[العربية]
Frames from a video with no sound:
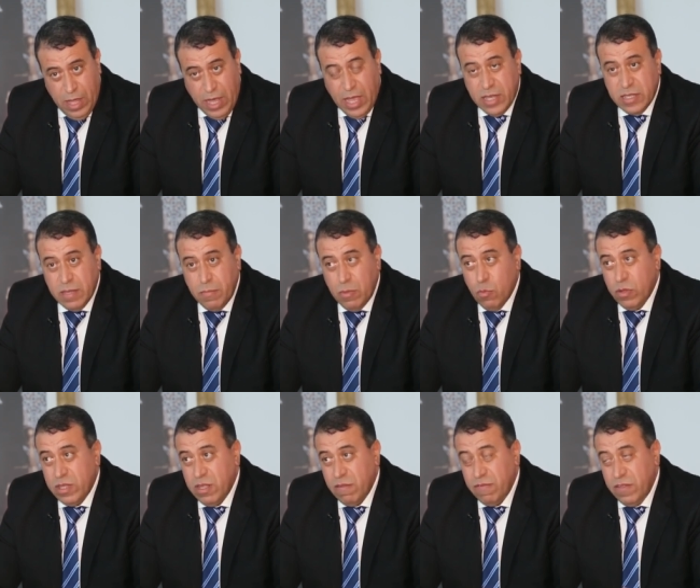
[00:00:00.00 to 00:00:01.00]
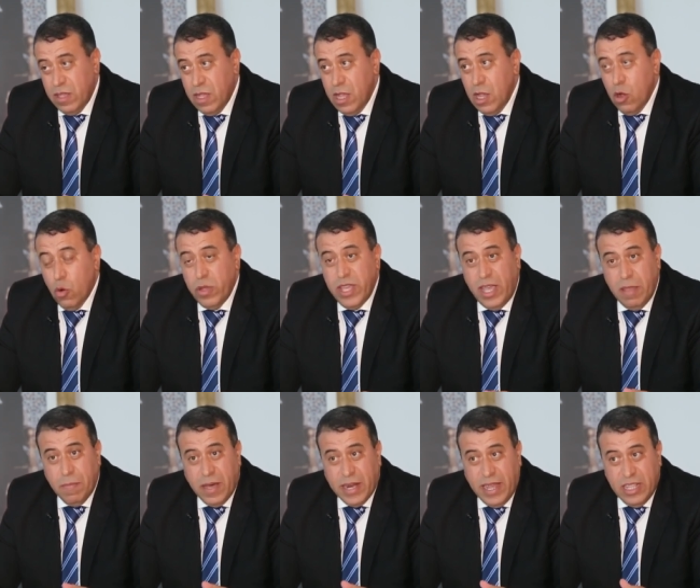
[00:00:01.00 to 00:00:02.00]
خاصه بموظفي وهي
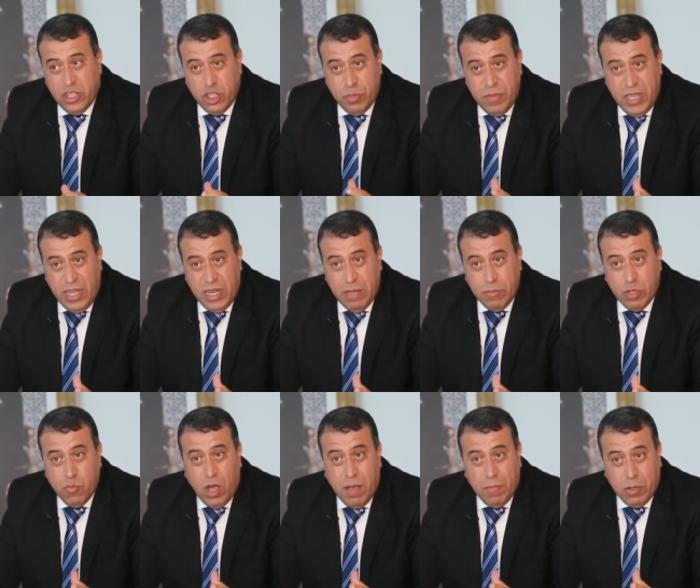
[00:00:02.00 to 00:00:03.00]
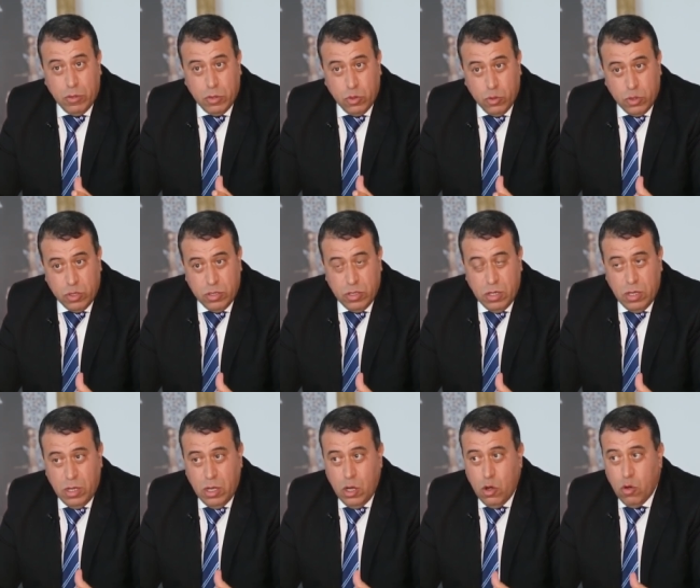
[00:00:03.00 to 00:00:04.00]
عباره عن تجميع لمجموعه من النصوص
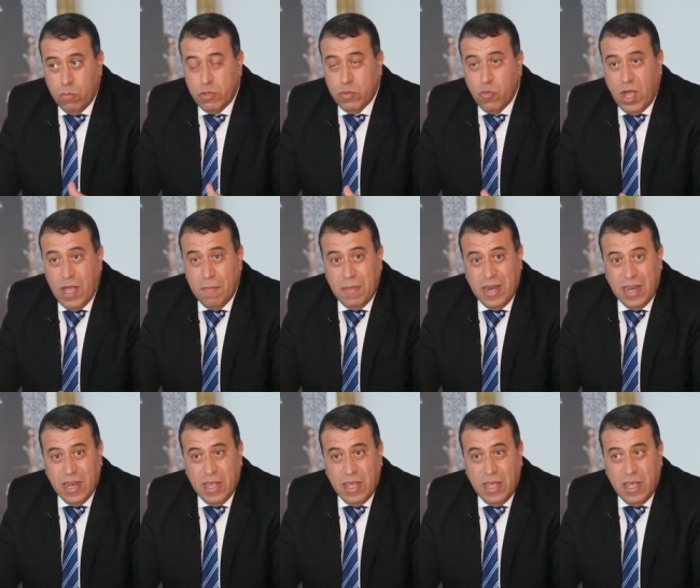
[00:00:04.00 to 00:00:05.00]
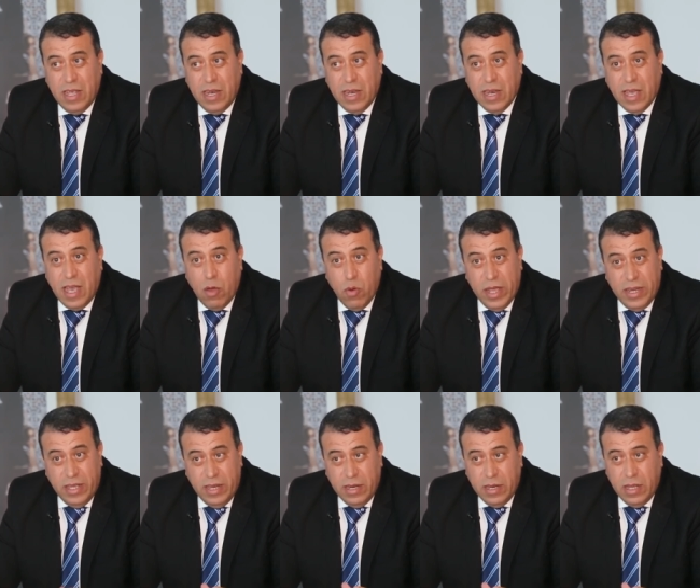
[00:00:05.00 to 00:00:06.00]
ومجموعه من
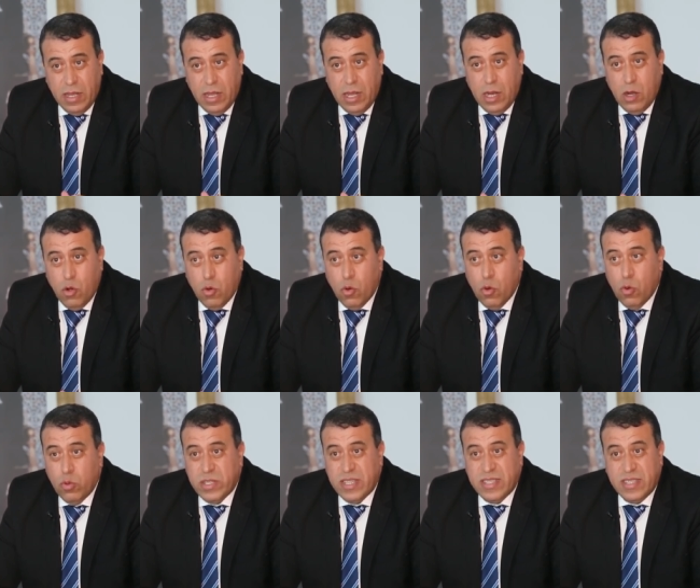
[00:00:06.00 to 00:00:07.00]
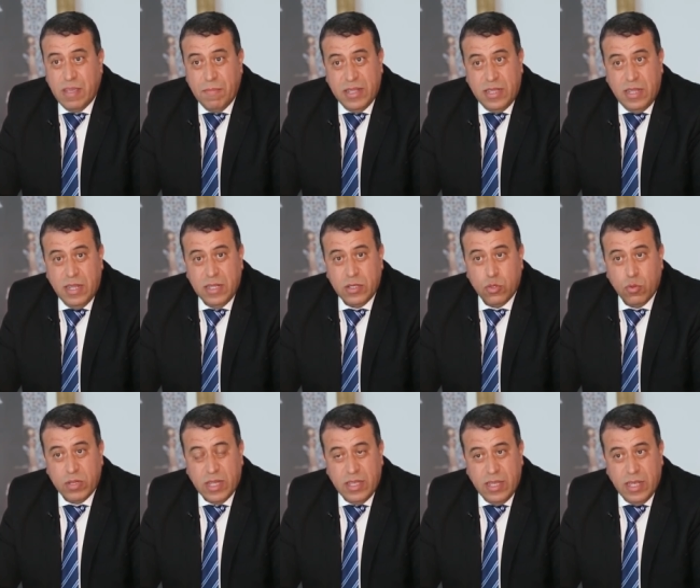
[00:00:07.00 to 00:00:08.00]
القوانين وتستمد
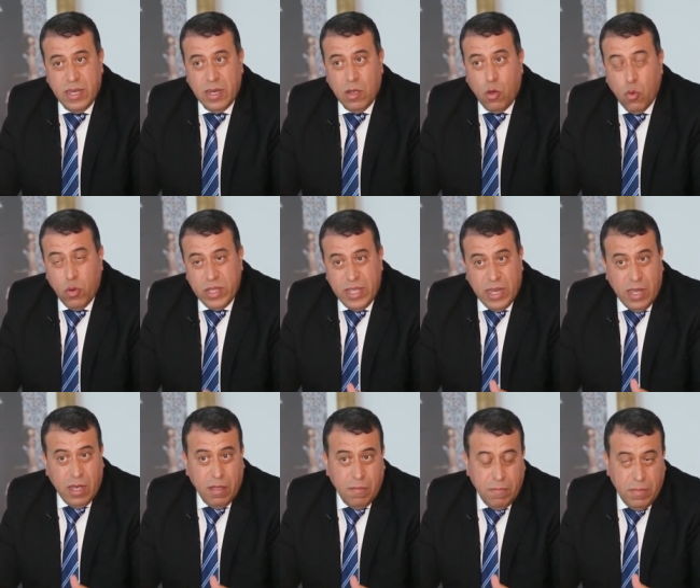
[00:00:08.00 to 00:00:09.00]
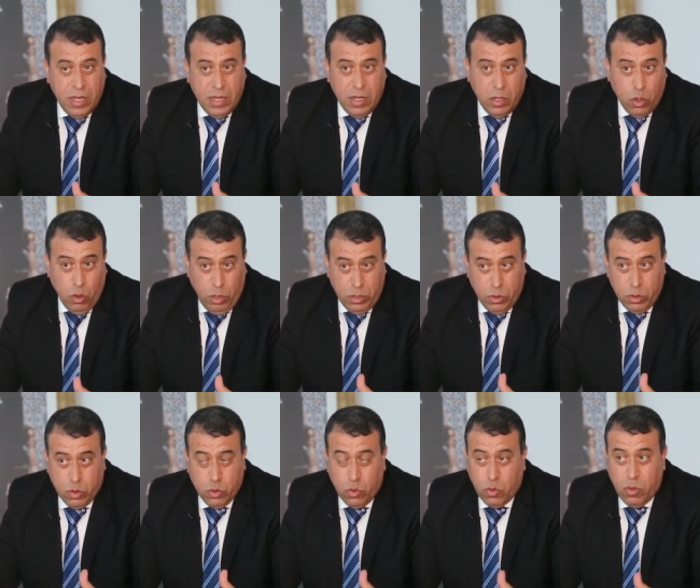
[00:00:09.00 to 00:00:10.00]
السلطه ديال القوه ديالها من روح
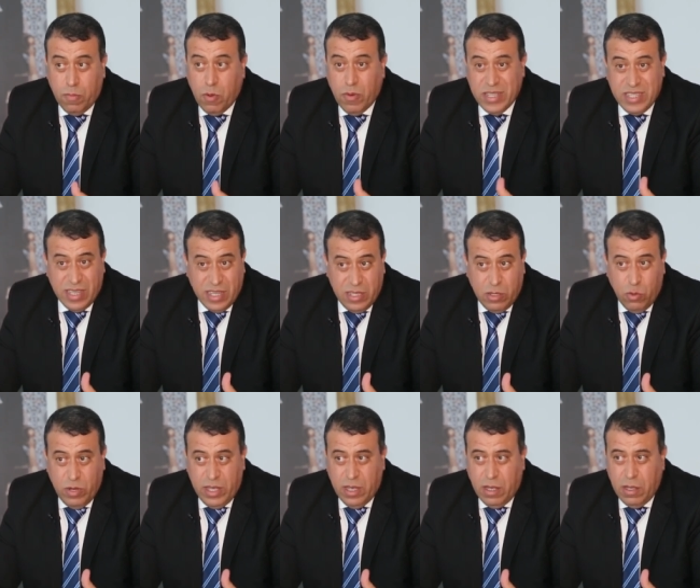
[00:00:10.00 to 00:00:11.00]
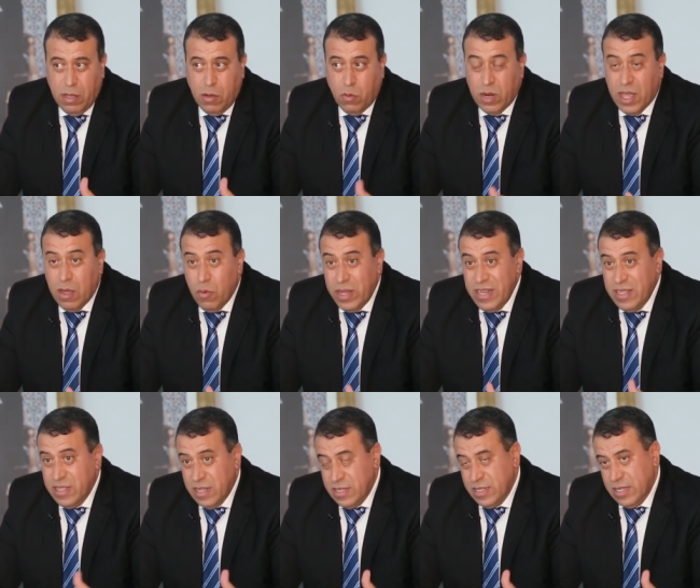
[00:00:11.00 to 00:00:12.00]
الدستور والمواثيق الدوليه
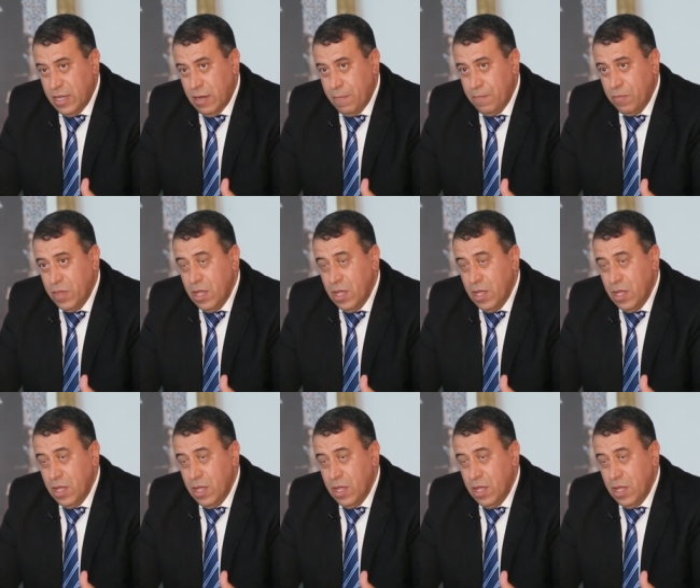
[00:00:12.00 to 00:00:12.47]
والقوانين ذات الصله